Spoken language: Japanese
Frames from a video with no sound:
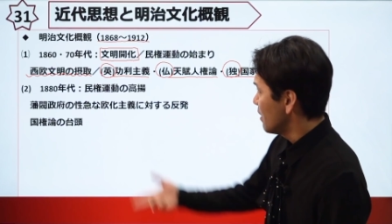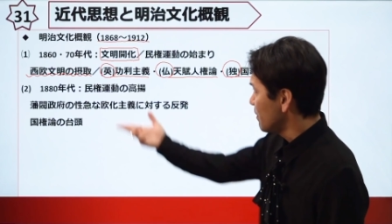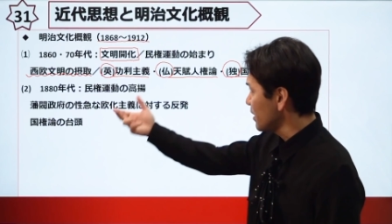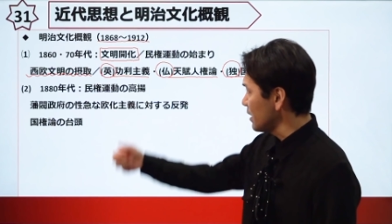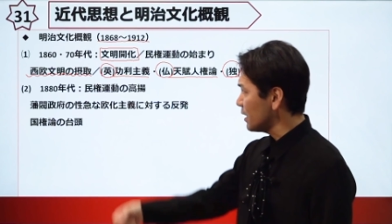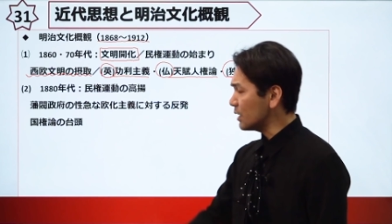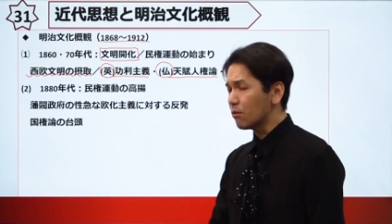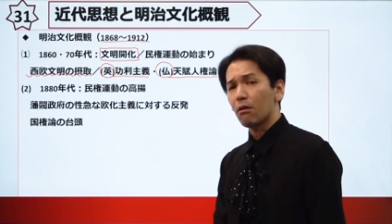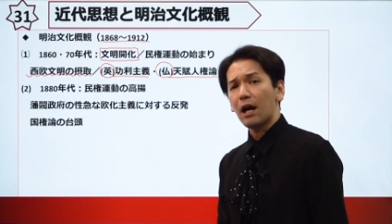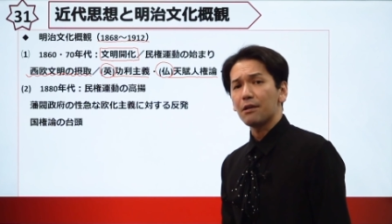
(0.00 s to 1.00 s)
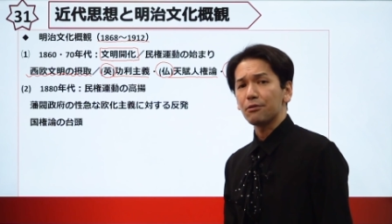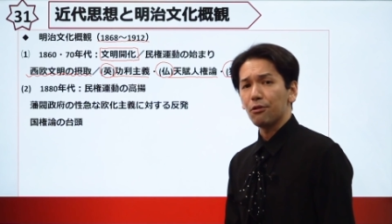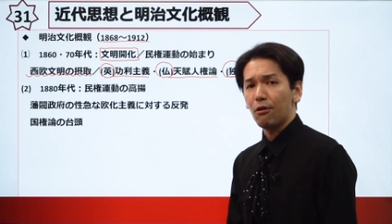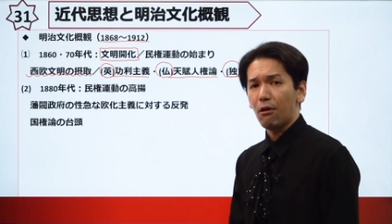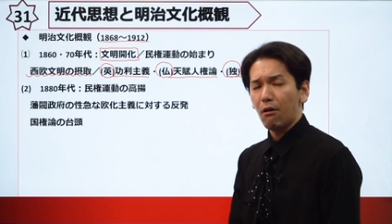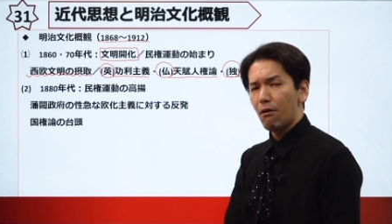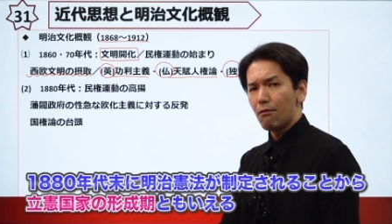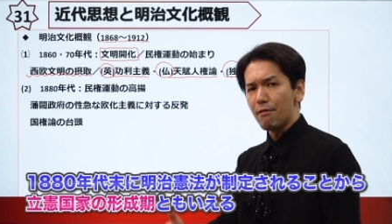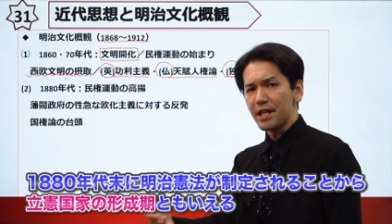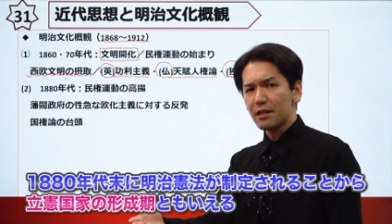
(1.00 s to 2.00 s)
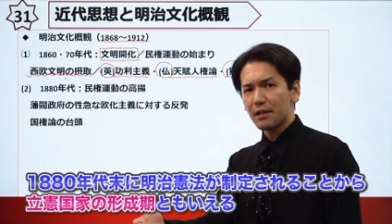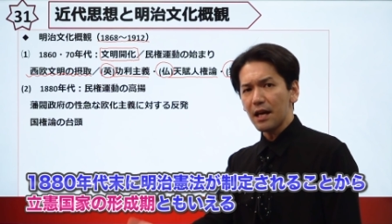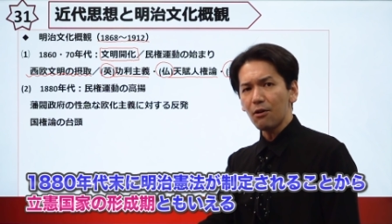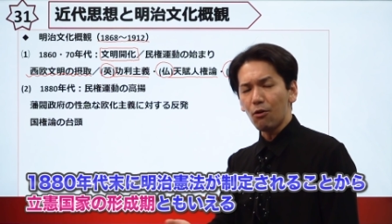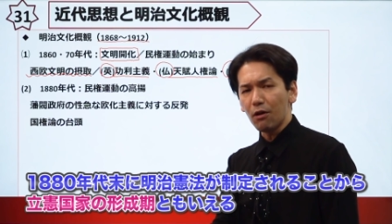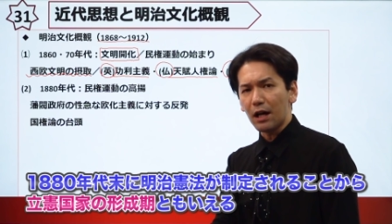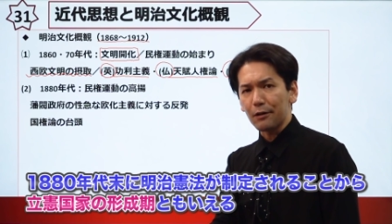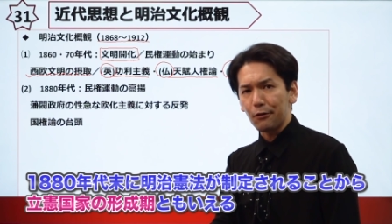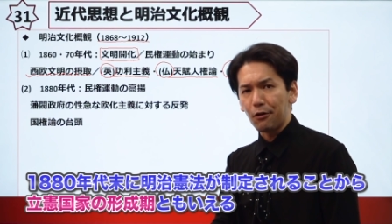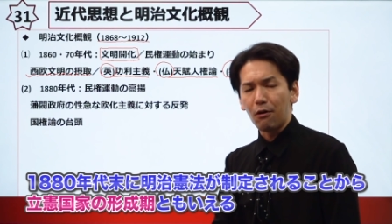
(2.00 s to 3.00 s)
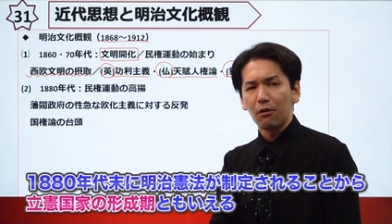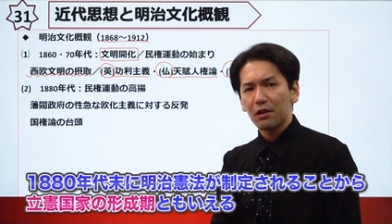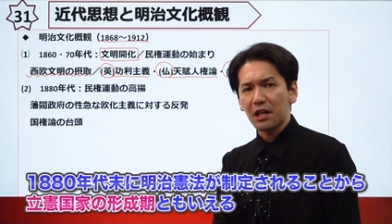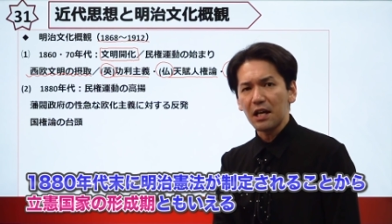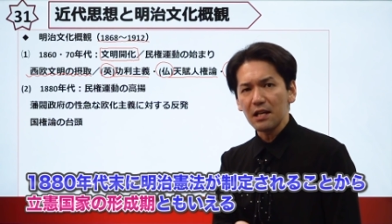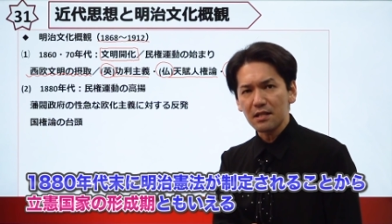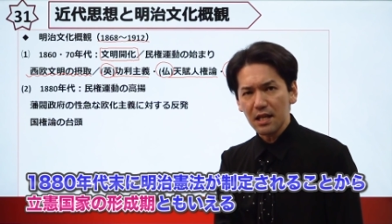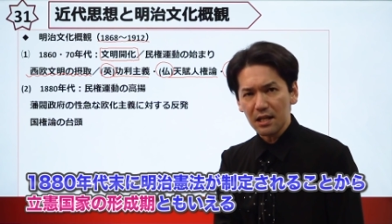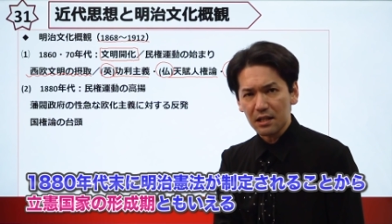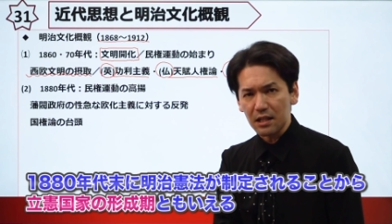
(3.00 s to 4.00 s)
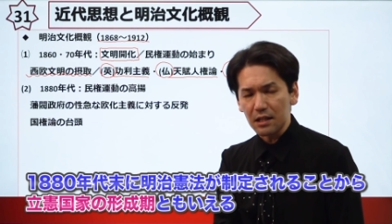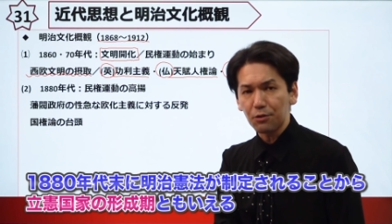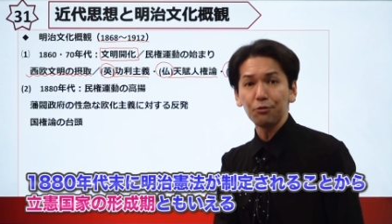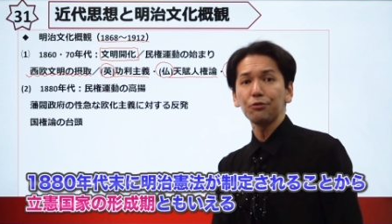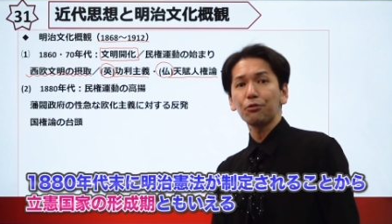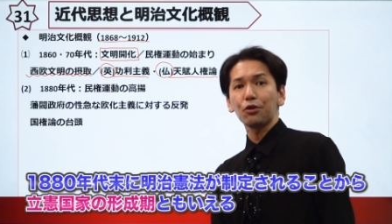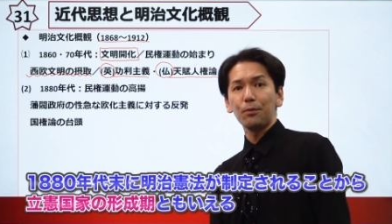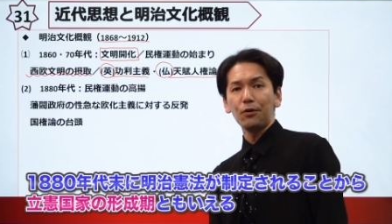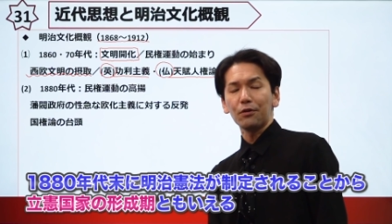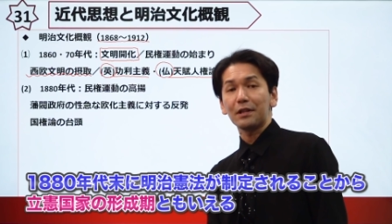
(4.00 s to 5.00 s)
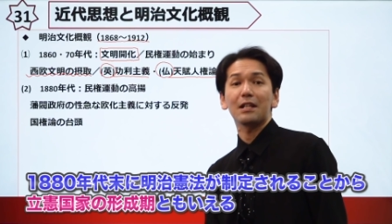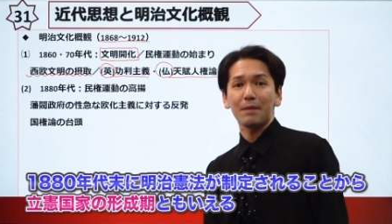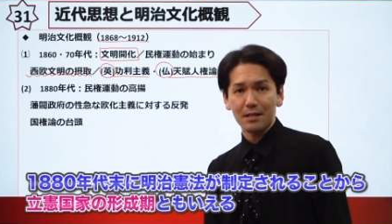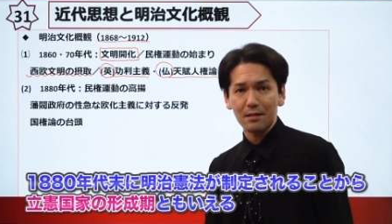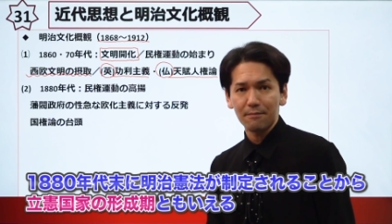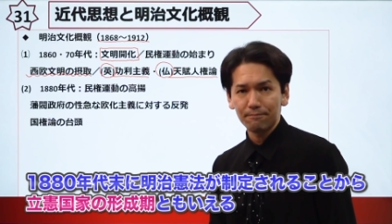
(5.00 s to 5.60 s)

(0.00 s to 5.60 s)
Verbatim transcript: まあ、言い方を変えると、立憲国家の形成期ということもできます。